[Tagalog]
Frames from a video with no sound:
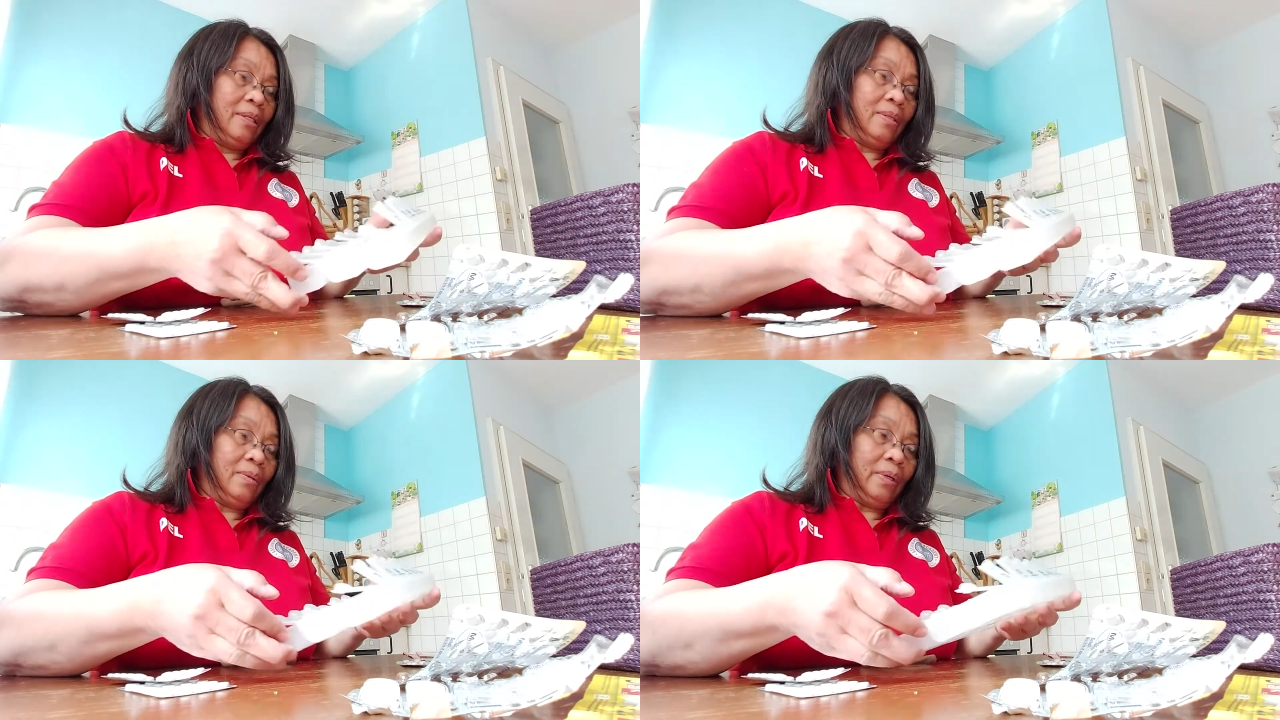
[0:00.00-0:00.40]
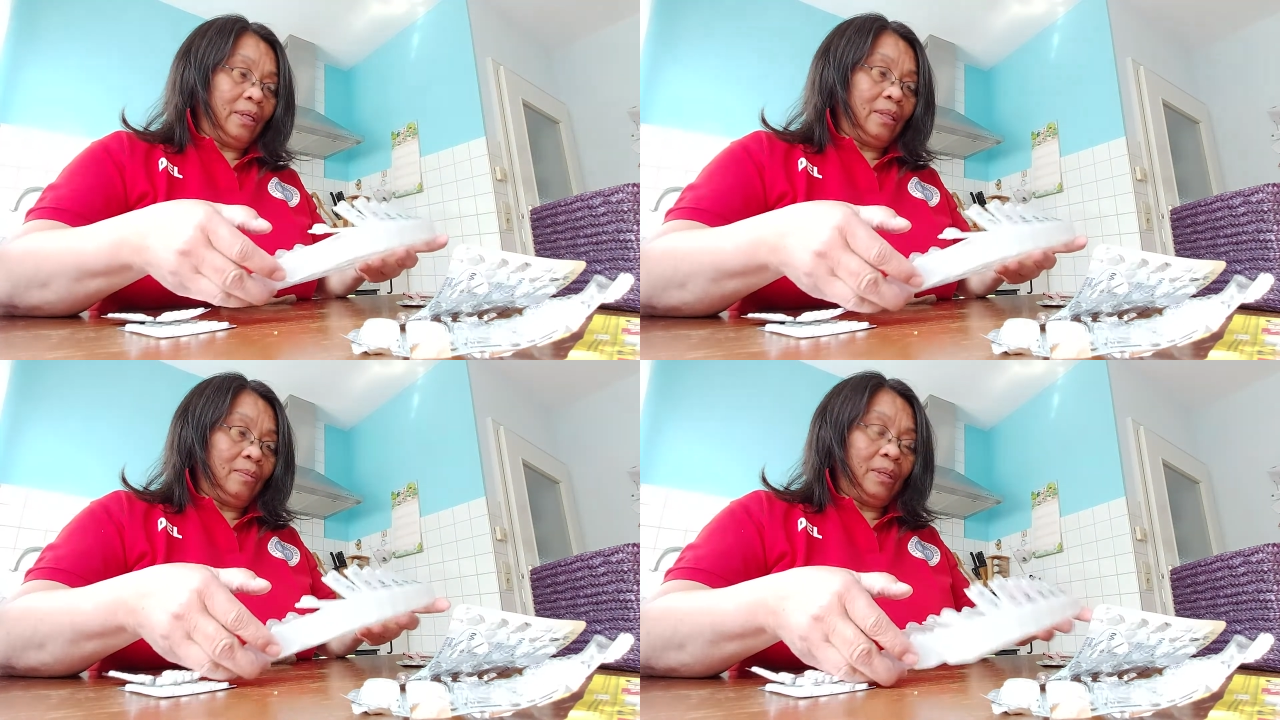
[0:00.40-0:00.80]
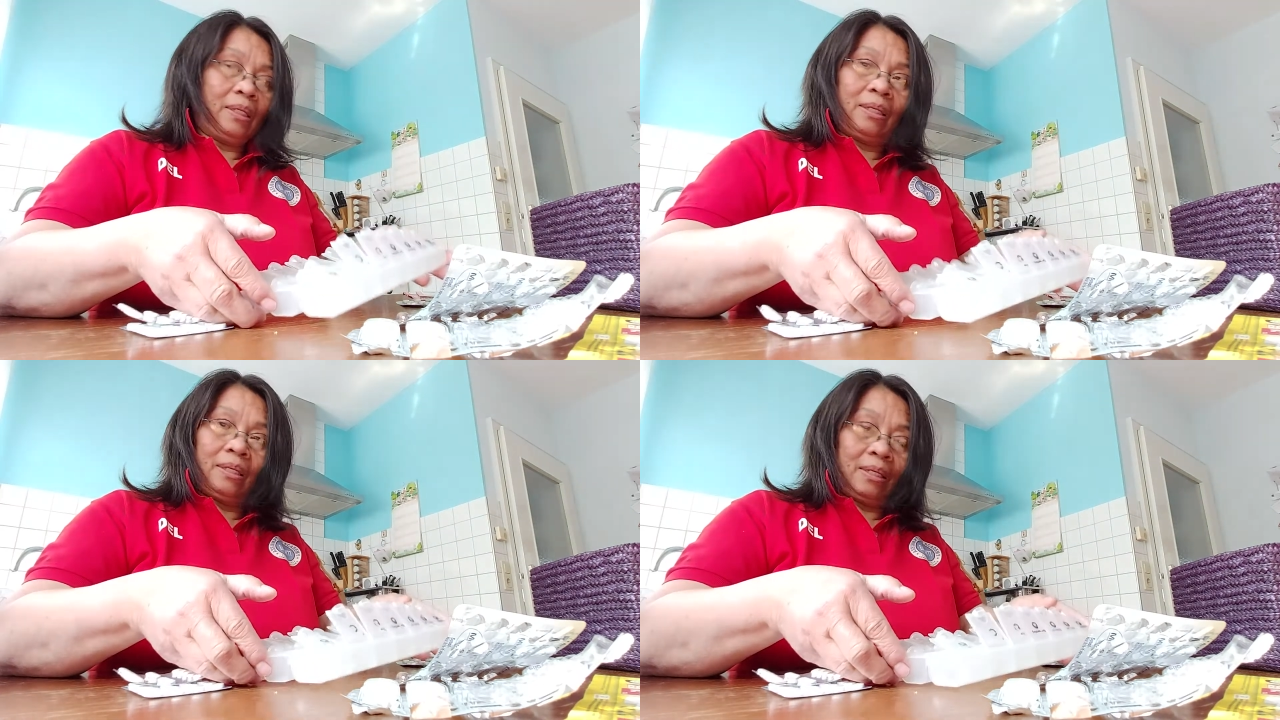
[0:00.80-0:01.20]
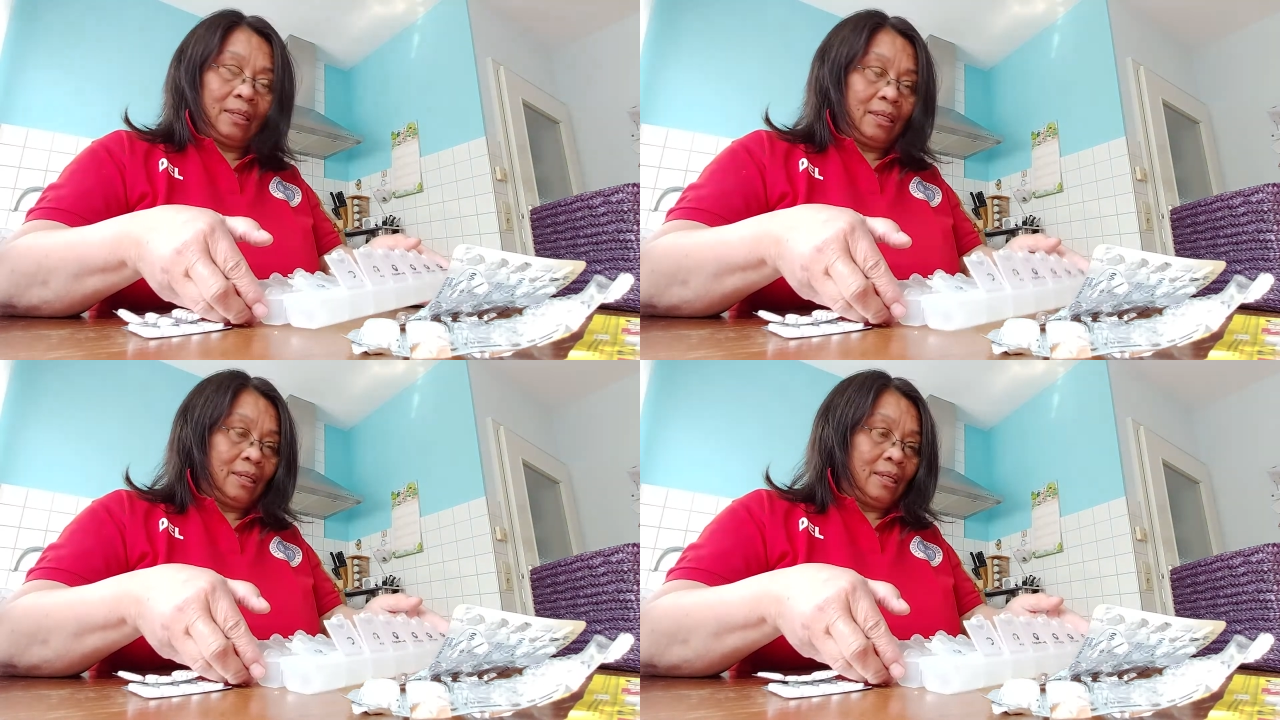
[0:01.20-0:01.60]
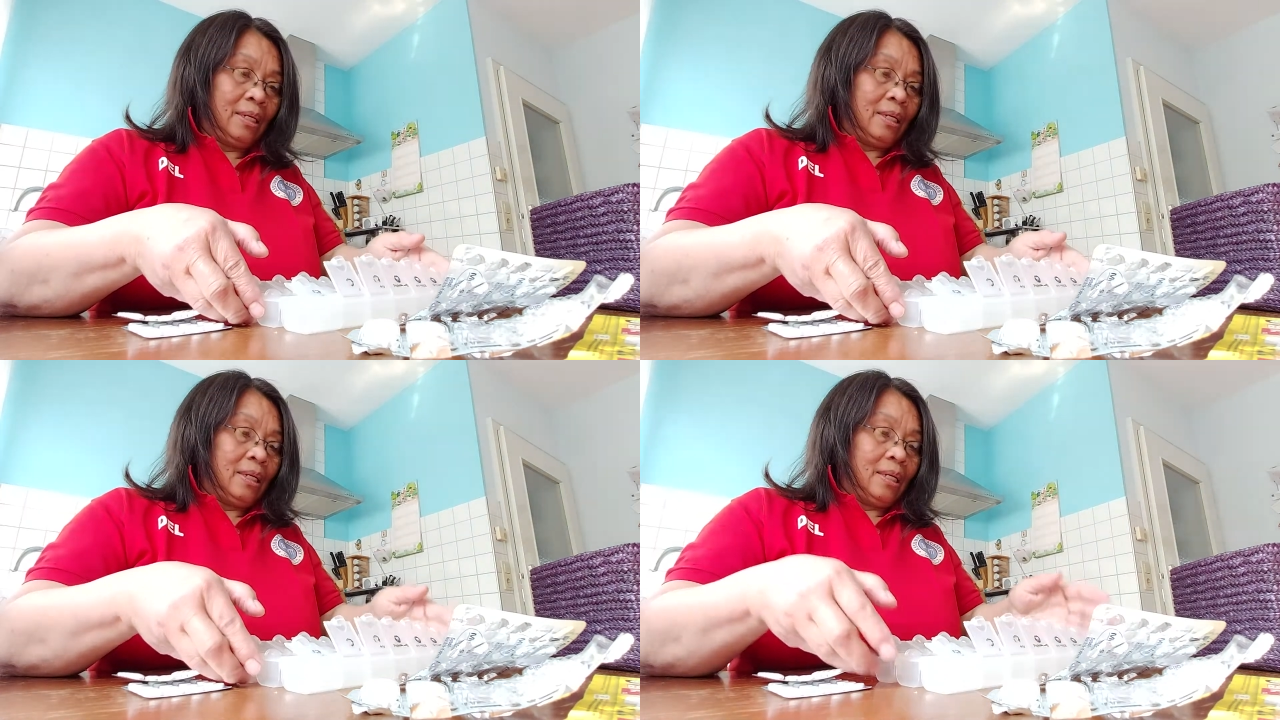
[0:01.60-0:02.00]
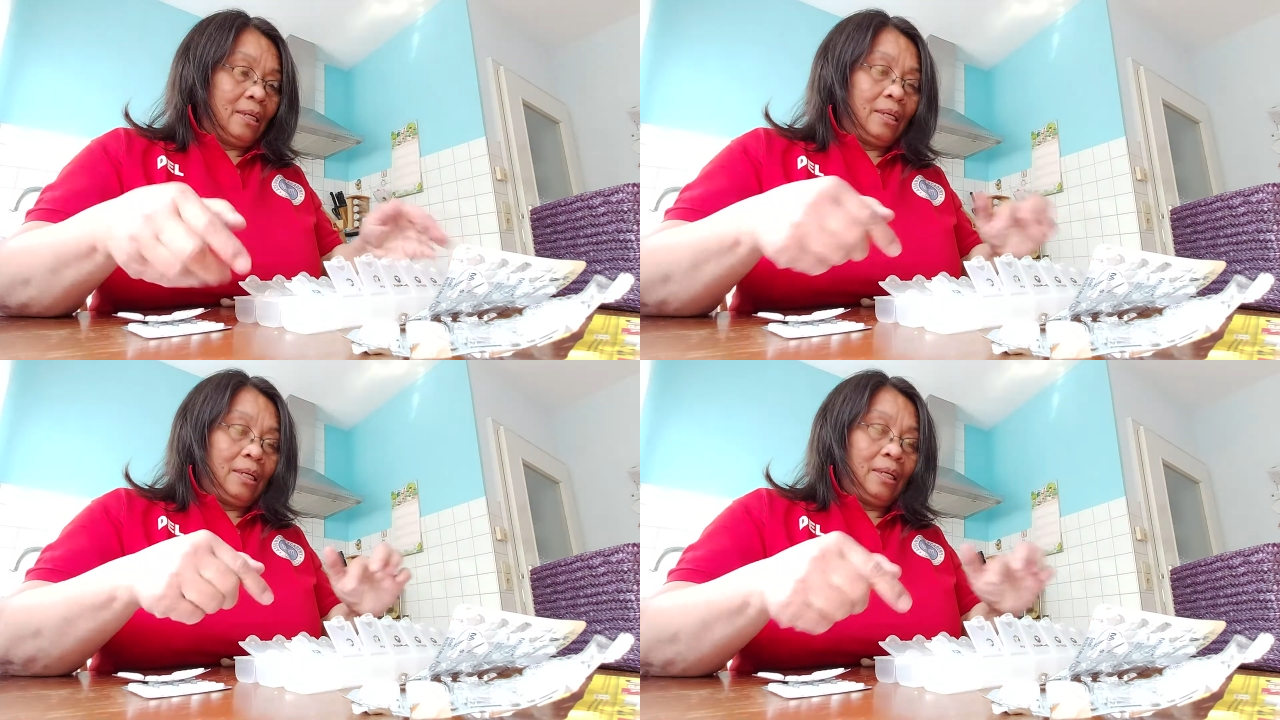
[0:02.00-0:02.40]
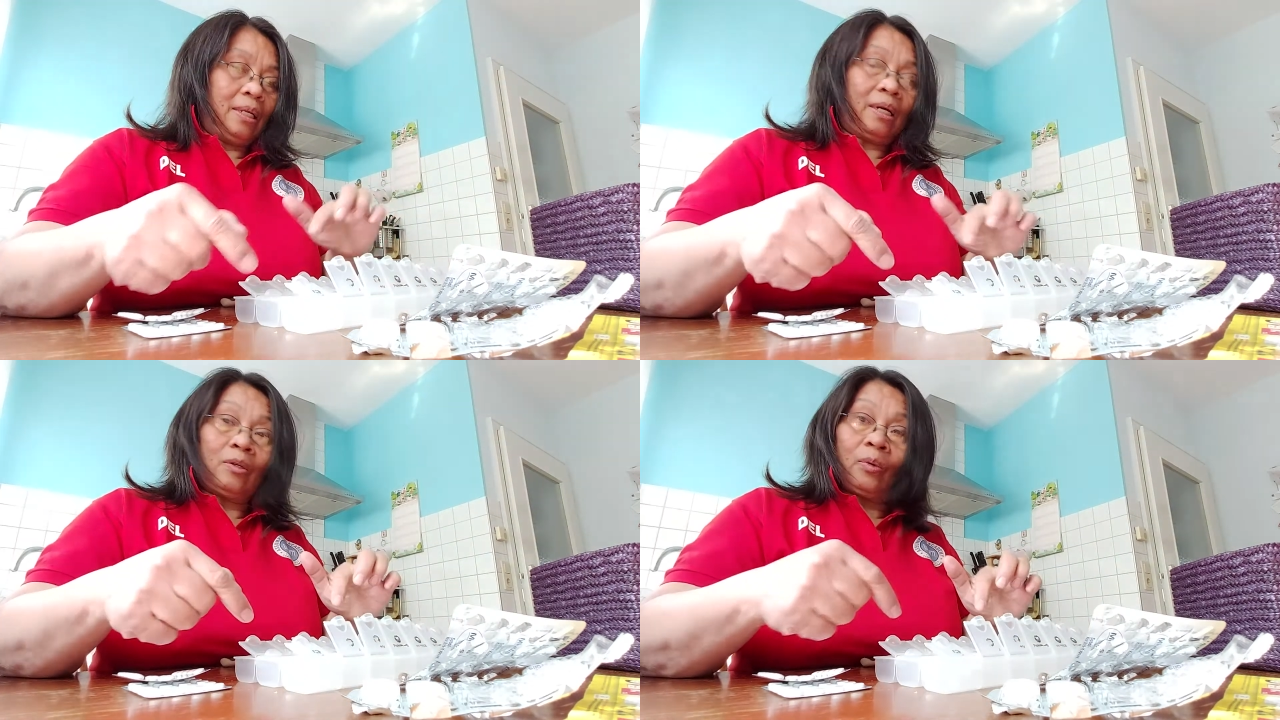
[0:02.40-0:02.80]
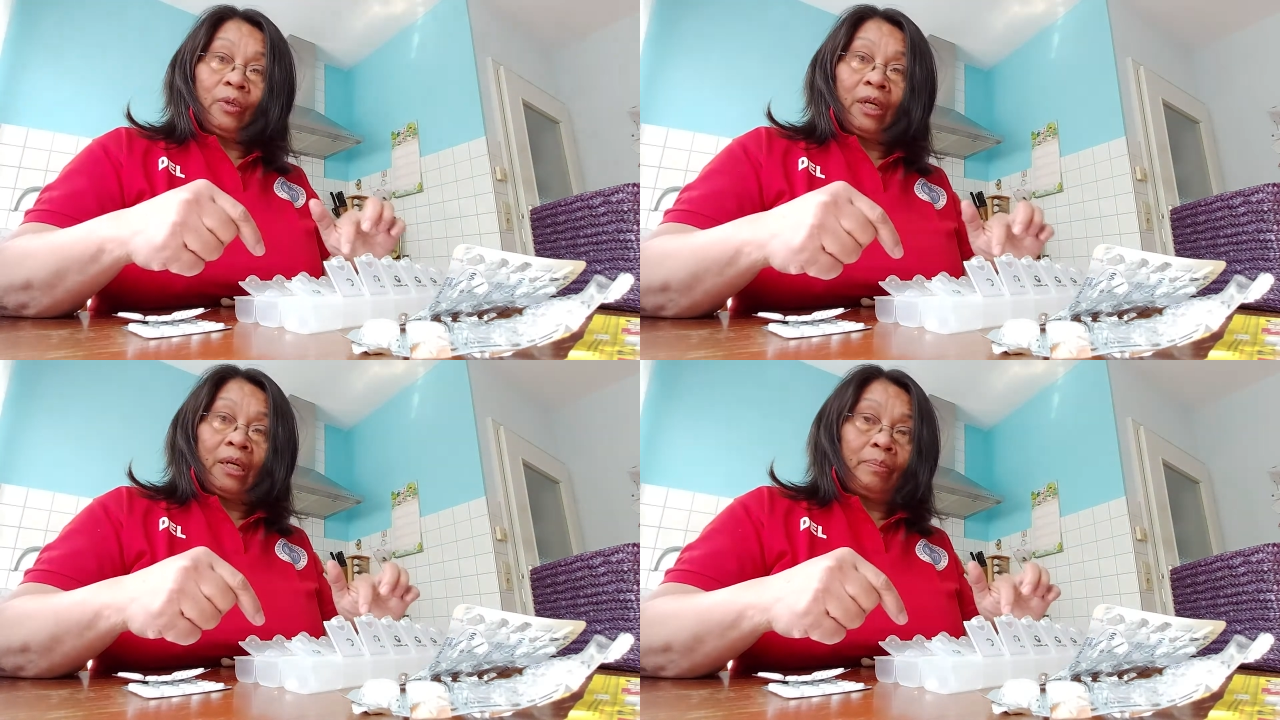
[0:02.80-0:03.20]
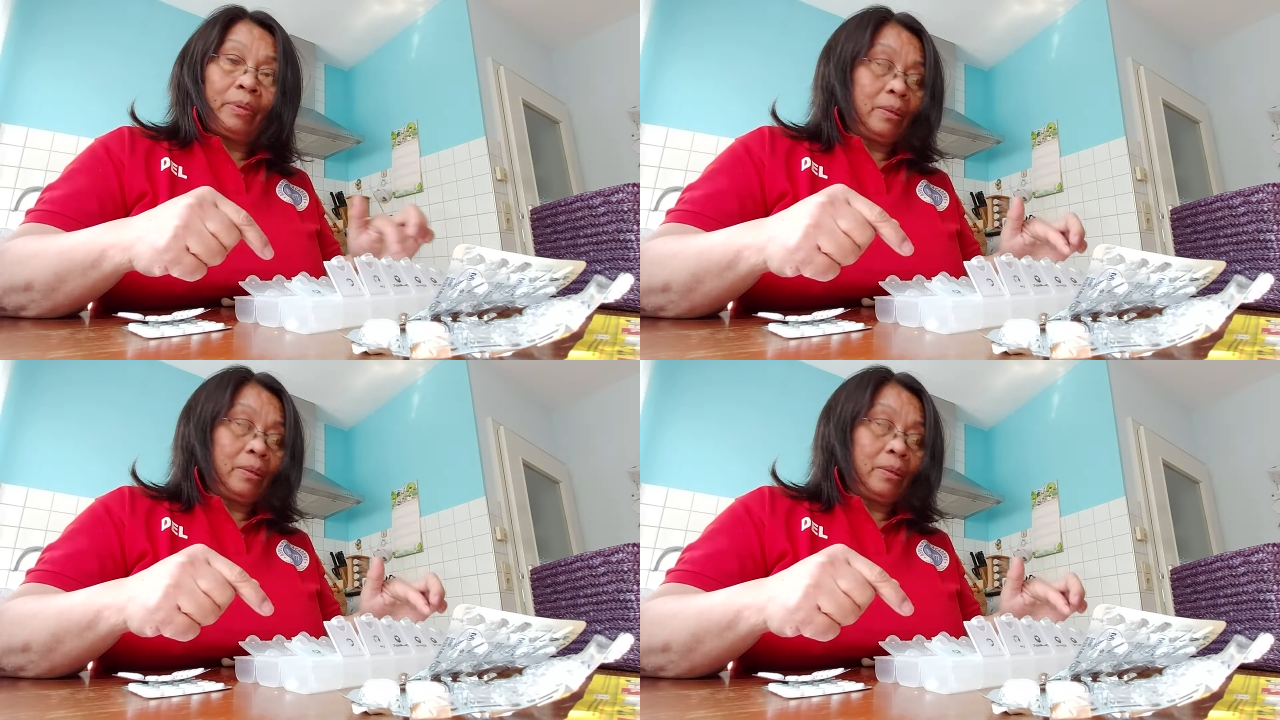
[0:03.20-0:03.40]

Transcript: So, it means inaano ko na,